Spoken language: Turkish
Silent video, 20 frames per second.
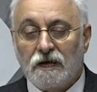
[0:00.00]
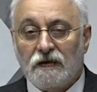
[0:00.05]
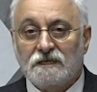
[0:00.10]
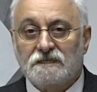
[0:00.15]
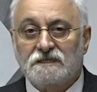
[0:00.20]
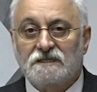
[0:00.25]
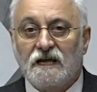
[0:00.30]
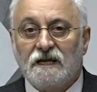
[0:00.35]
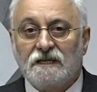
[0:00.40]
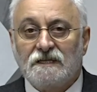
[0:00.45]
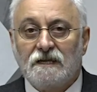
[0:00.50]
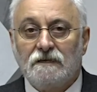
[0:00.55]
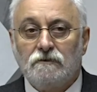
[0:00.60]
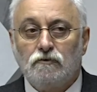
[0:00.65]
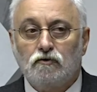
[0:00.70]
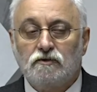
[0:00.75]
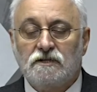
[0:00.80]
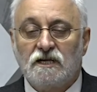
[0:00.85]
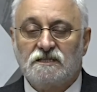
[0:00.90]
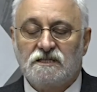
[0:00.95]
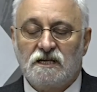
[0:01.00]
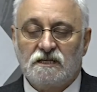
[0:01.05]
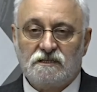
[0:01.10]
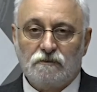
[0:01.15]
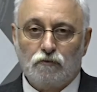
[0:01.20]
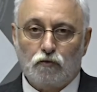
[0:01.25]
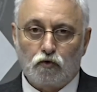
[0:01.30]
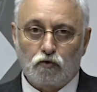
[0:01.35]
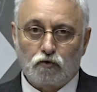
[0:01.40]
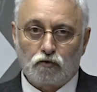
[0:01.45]
Zaten Yüksek
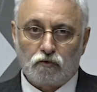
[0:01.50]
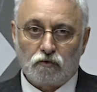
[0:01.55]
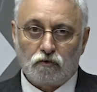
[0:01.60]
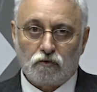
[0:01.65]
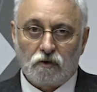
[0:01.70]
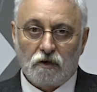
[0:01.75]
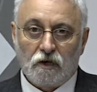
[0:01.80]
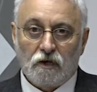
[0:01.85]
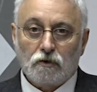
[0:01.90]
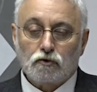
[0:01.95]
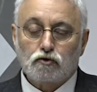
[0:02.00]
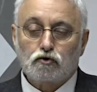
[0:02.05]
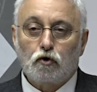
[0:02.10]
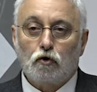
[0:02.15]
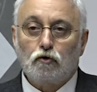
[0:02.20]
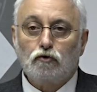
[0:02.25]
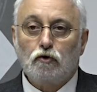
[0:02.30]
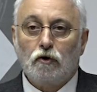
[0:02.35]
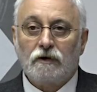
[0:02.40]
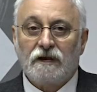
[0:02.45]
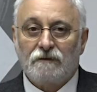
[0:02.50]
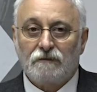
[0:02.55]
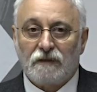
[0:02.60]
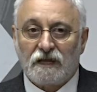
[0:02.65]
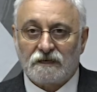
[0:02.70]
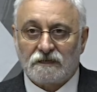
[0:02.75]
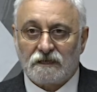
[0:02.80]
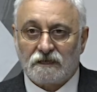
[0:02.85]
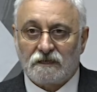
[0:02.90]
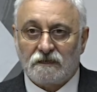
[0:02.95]
Seçim Kurulu son
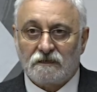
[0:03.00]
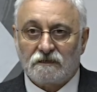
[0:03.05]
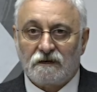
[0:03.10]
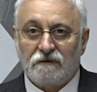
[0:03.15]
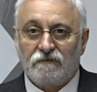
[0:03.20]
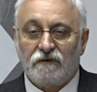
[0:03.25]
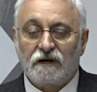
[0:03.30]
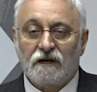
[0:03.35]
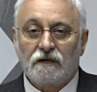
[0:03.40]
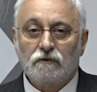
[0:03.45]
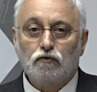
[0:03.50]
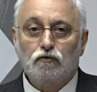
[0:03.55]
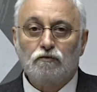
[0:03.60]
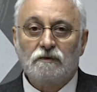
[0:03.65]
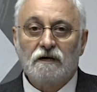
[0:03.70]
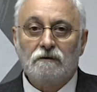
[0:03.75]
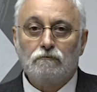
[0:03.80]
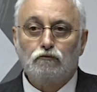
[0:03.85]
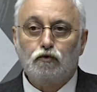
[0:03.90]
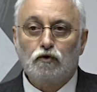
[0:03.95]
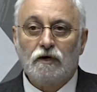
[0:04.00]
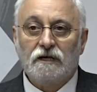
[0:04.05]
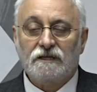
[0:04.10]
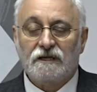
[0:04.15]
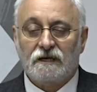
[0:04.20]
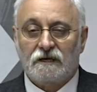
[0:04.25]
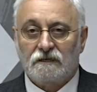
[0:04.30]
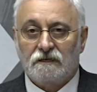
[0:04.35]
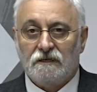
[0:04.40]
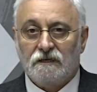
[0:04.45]
dönemlerdeki referandumdan bu
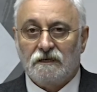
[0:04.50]
yana